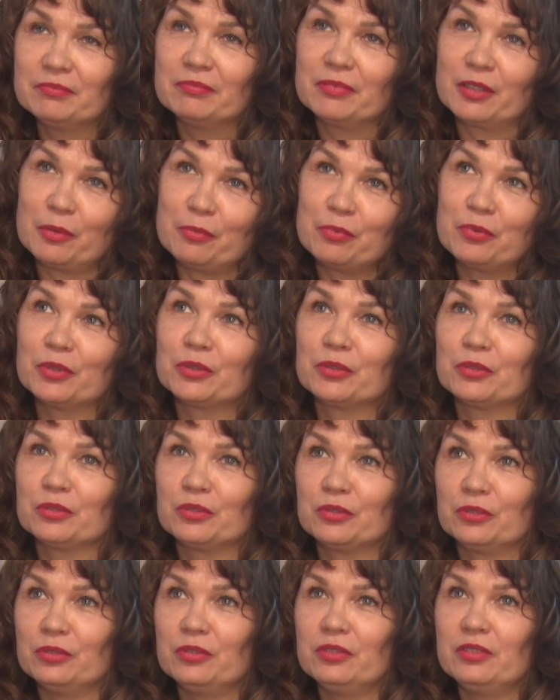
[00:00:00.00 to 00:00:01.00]
работу,
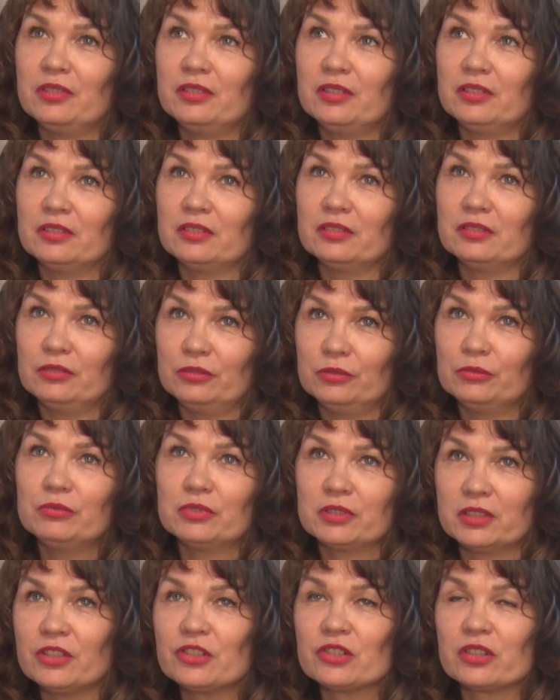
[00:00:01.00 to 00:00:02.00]
то ну,
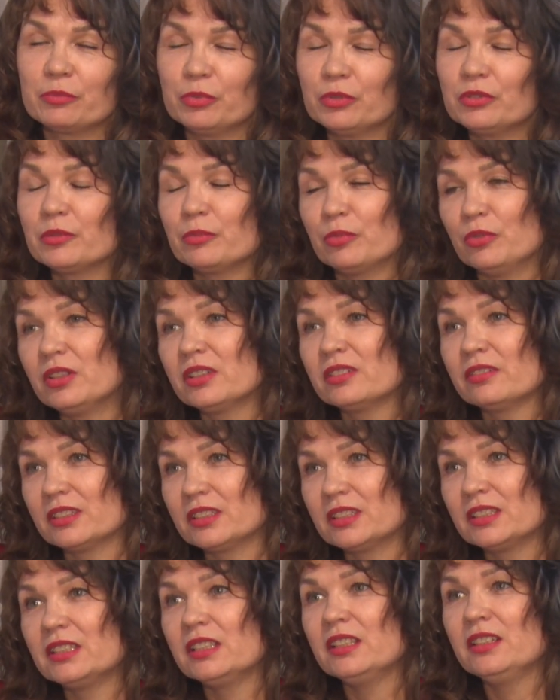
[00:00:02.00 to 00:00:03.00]
стаж работы более
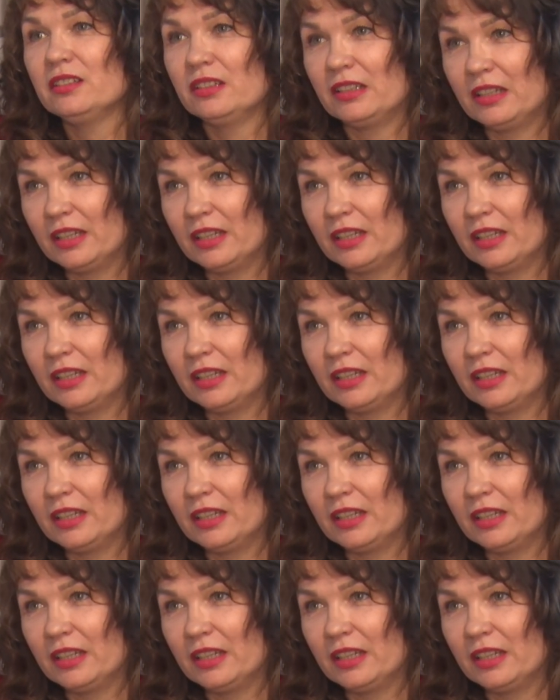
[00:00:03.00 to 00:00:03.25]
20